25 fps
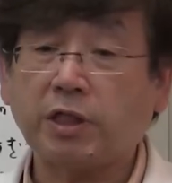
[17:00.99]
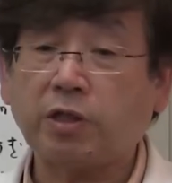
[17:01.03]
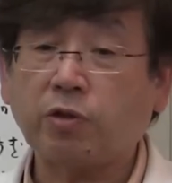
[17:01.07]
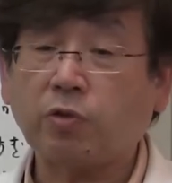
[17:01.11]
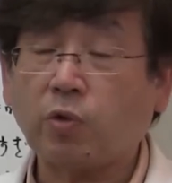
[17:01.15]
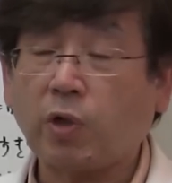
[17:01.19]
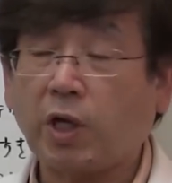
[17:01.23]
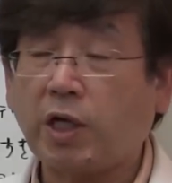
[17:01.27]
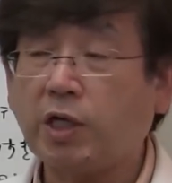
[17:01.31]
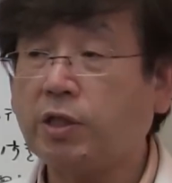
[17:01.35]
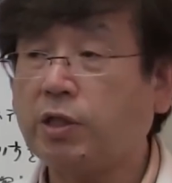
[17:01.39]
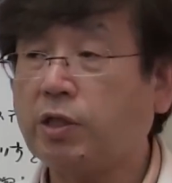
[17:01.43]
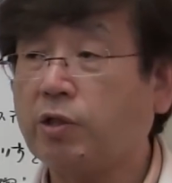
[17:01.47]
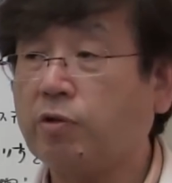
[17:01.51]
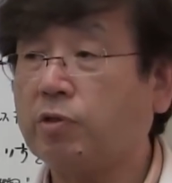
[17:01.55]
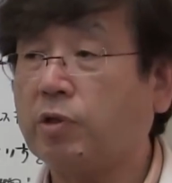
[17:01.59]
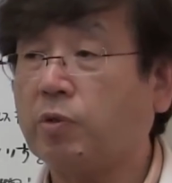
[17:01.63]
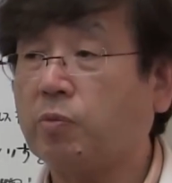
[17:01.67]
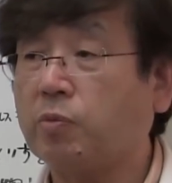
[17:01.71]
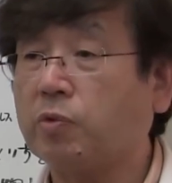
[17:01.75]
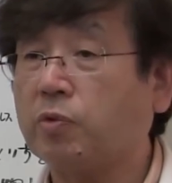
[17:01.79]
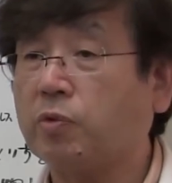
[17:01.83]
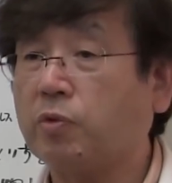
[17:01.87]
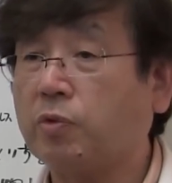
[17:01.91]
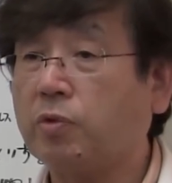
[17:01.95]
ちゃんと入っている
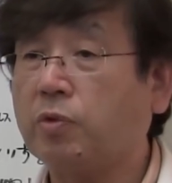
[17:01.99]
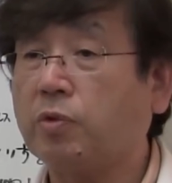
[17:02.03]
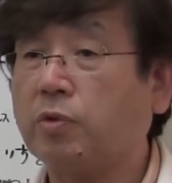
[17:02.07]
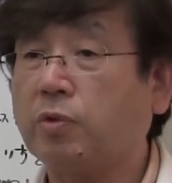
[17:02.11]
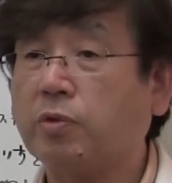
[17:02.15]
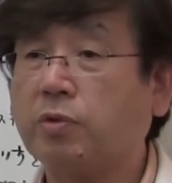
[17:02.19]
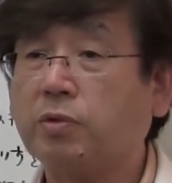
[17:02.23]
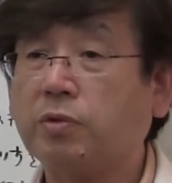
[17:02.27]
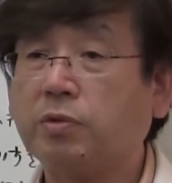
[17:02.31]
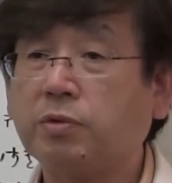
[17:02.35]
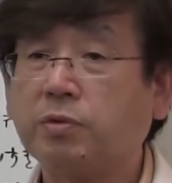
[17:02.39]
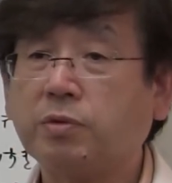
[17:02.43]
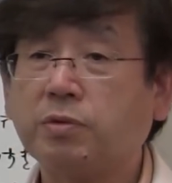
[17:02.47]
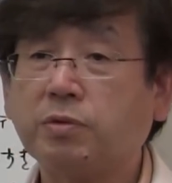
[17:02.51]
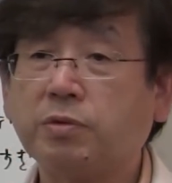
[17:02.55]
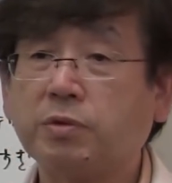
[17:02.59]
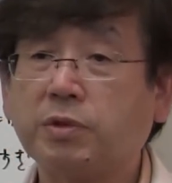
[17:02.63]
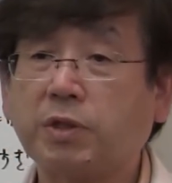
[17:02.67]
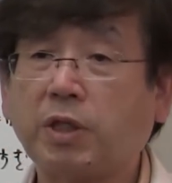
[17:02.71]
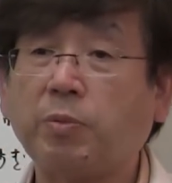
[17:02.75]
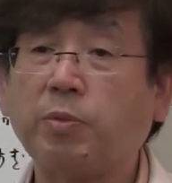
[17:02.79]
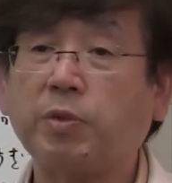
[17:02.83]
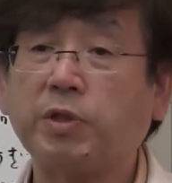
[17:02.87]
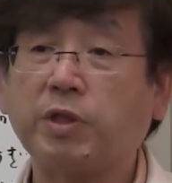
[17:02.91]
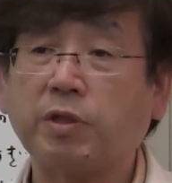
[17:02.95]
ようなものを
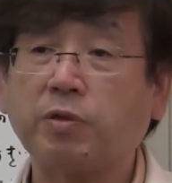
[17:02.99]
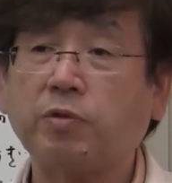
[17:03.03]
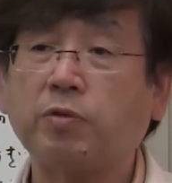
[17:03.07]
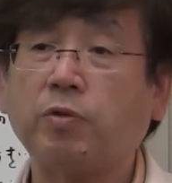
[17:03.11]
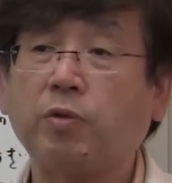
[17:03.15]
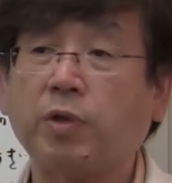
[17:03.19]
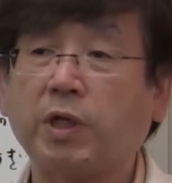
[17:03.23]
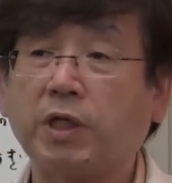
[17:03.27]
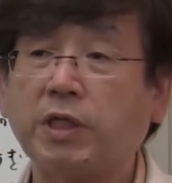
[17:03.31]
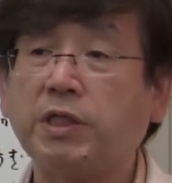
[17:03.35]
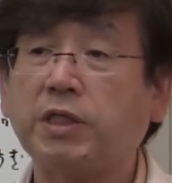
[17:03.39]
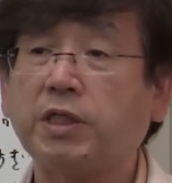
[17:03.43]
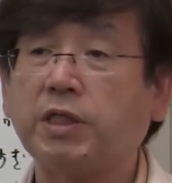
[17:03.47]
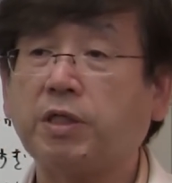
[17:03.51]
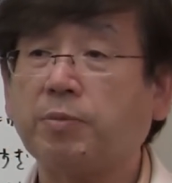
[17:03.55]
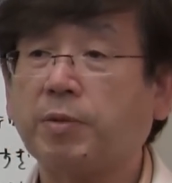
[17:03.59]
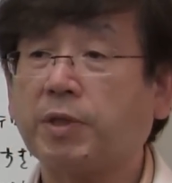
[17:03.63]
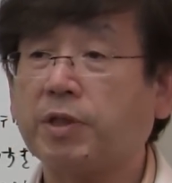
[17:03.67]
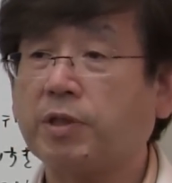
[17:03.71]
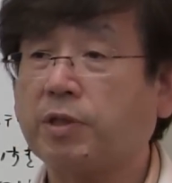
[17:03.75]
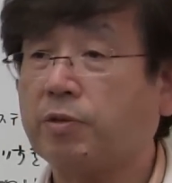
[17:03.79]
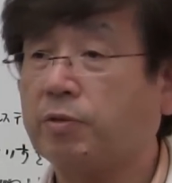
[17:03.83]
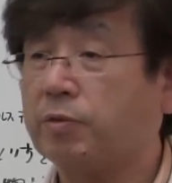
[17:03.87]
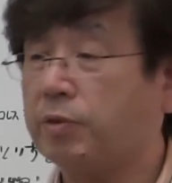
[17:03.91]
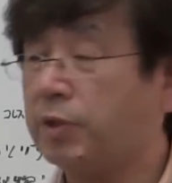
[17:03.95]
食べていく方がいいに決
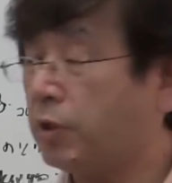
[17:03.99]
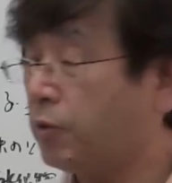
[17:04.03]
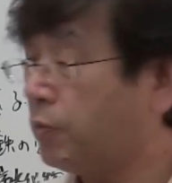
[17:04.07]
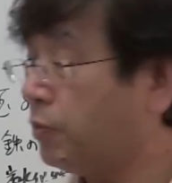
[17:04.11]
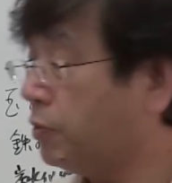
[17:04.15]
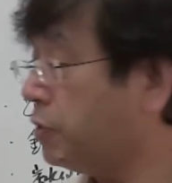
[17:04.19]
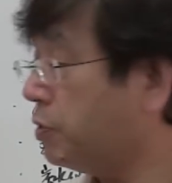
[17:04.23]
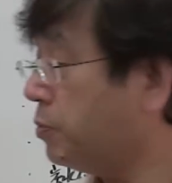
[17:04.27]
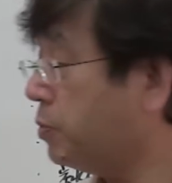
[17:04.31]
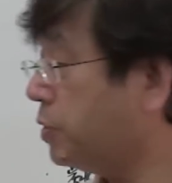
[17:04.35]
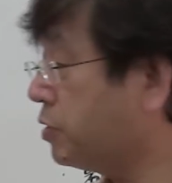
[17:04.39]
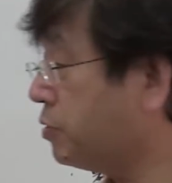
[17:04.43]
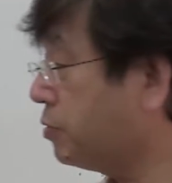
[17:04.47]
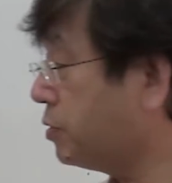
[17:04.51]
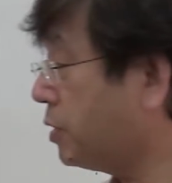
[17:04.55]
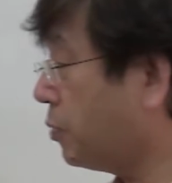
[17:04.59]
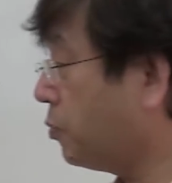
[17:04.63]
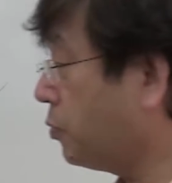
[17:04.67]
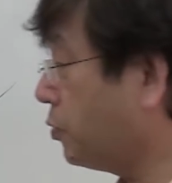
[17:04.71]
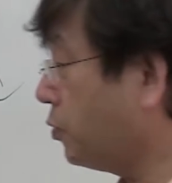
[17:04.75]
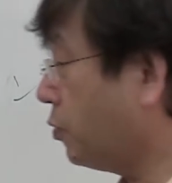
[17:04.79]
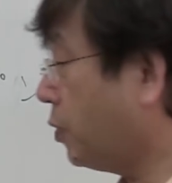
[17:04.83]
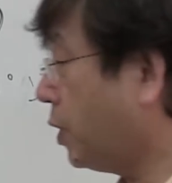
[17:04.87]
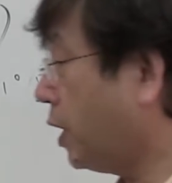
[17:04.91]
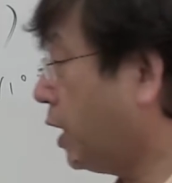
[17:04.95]
まってるのでこういういびつな
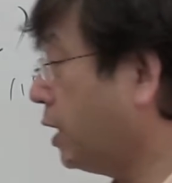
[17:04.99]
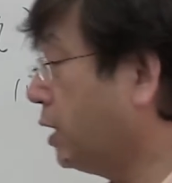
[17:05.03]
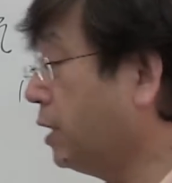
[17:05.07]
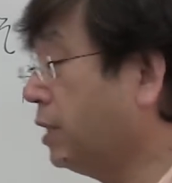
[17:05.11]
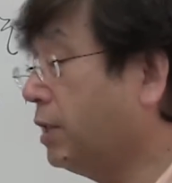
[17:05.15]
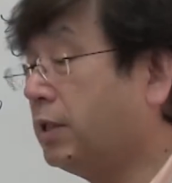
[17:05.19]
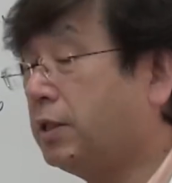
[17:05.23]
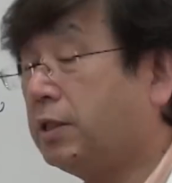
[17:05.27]
ものは